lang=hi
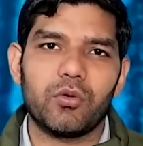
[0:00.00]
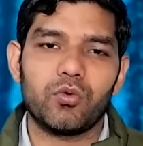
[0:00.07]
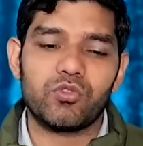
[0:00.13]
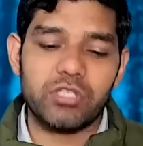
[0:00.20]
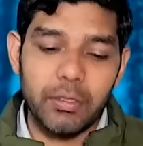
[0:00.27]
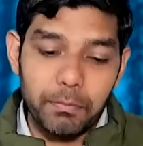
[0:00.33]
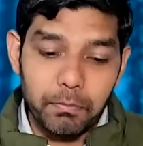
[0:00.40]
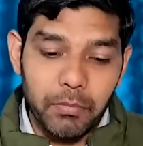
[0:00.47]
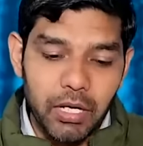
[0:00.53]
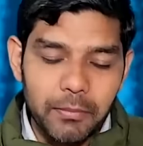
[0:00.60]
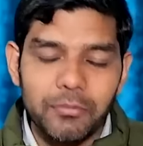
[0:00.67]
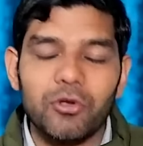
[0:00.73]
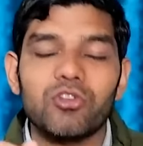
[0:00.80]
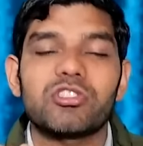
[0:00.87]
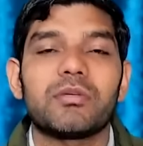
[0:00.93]
उसके
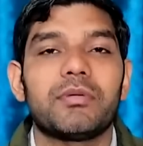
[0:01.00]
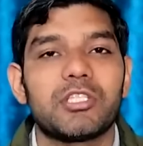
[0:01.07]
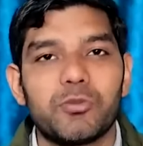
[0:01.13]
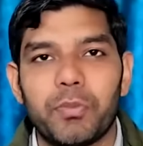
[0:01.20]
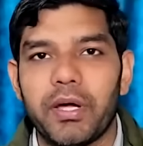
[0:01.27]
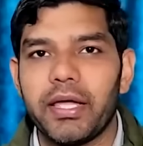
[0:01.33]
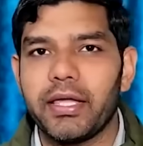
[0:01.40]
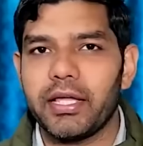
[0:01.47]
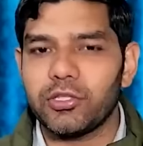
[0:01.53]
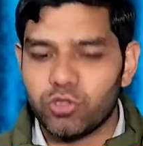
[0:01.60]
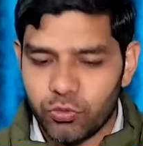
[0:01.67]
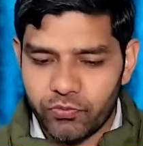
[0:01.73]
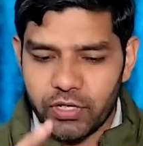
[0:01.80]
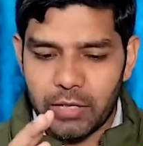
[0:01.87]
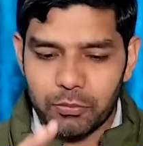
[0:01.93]
मर्म को समझ पाए हैं
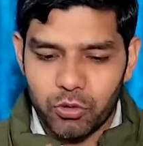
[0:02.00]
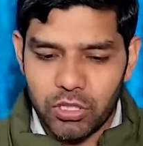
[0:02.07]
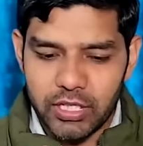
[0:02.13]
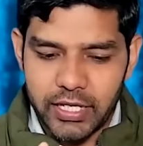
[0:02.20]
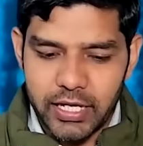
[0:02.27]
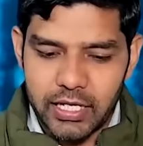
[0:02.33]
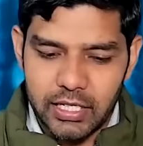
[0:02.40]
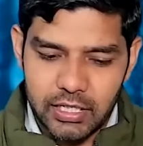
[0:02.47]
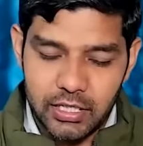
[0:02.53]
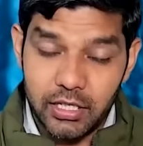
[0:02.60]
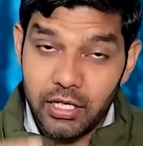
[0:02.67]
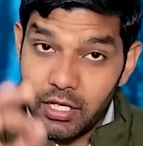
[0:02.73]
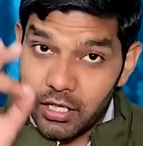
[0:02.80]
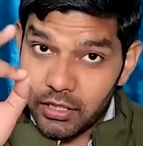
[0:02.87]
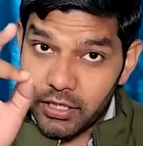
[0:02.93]
तो फिर आपको लगेगा
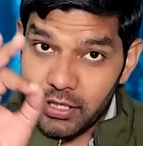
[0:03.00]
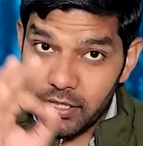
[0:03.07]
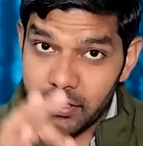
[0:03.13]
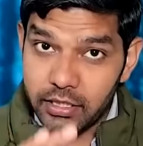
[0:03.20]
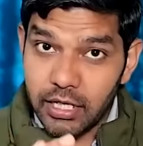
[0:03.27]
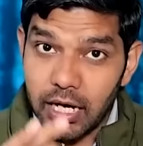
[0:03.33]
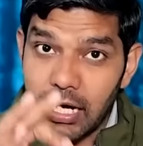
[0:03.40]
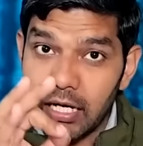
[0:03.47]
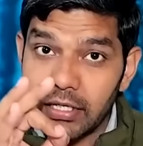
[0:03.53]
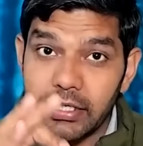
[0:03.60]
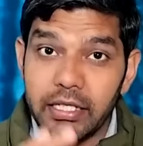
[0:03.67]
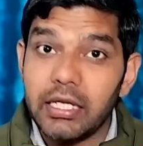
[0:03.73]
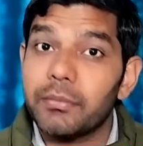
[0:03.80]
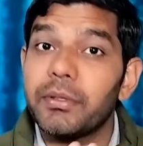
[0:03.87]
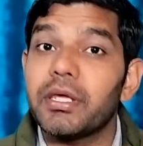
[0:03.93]
कि
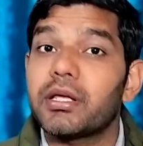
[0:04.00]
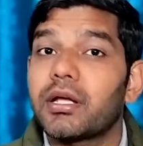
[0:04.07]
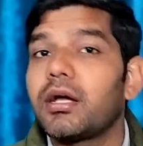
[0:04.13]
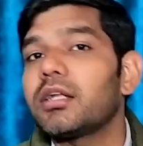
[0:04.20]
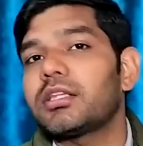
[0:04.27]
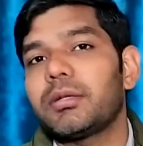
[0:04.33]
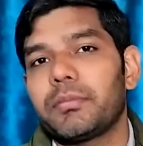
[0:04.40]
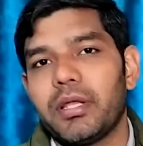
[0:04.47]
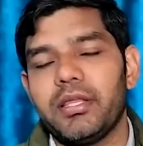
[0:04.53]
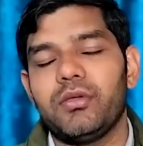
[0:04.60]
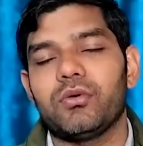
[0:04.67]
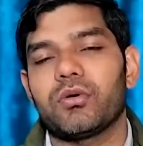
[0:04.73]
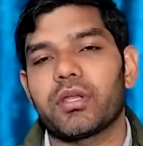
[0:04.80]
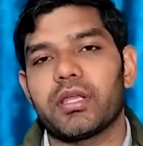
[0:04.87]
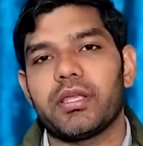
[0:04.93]
कहानी अभी खत्म नहीं
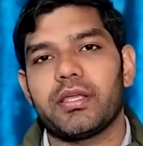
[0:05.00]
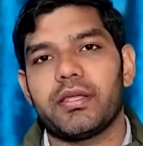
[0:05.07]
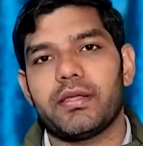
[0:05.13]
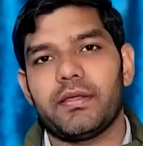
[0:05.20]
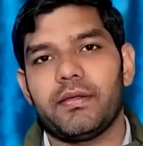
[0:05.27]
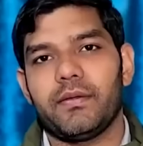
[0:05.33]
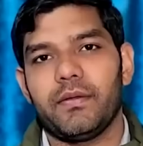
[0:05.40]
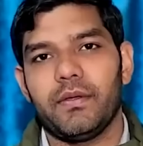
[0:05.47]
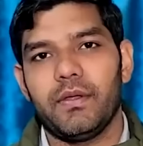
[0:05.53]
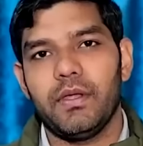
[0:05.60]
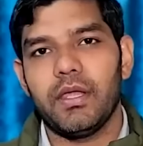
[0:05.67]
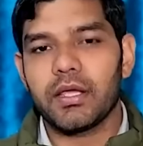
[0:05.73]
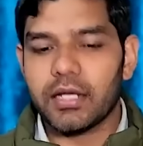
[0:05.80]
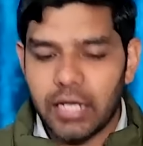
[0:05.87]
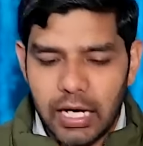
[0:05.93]
हो रही है
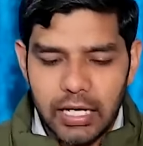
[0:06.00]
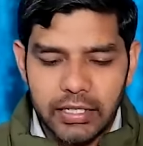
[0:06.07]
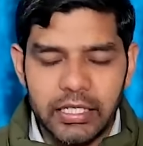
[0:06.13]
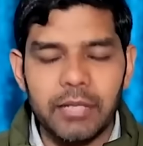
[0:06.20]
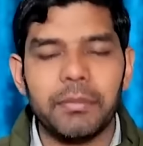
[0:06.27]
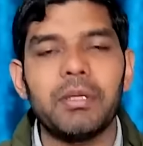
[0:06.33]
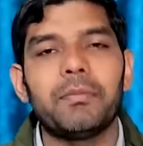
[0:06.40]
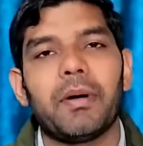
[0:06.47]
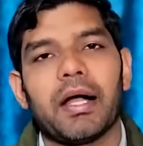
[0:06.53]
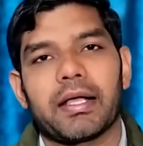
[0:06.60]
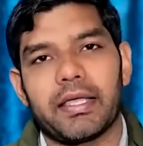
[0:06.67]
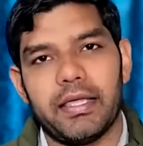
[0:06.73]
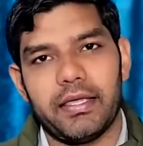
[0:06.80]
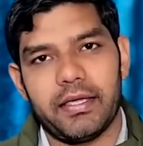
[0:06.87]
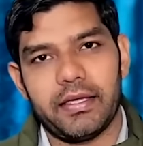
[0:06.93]
कहानी अभी
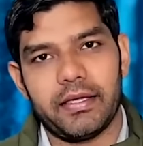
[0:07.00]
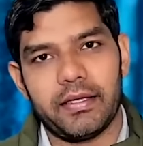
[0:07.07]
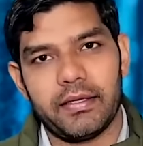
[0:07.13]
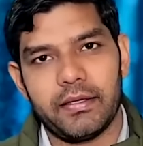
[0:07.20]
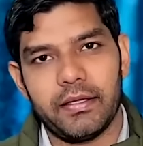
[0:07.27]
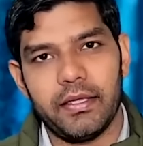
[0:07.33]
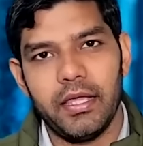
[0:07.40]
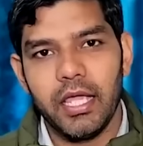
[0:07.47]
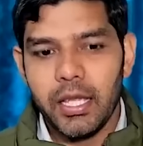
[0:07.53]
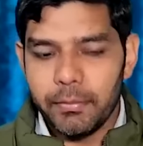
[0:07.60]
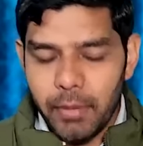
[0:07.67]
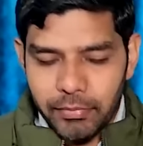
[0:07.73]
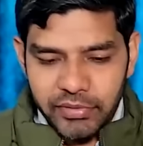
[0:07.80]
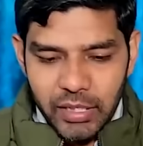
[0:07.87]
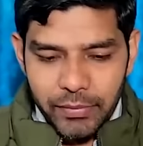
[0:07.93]
बाकी है
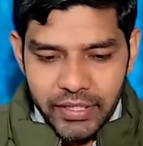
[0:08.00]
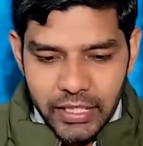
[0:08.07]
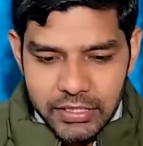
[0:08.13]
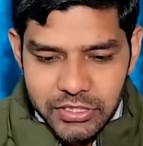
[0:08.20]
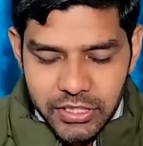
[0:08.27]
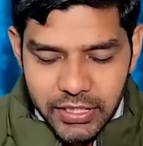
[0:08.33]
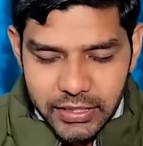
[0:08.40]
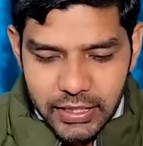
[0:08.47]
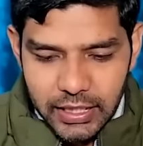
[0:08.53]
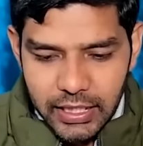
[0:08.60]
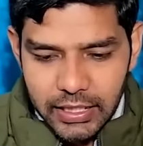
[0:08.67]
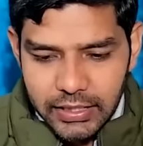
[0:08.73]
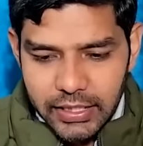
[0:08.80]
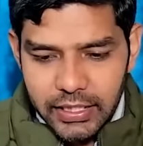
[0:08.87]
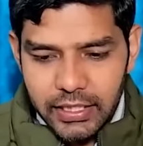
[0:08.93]
ममता बनर्जी ने
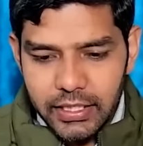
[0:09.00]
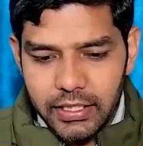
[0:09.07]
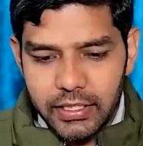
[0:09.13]
कहा कि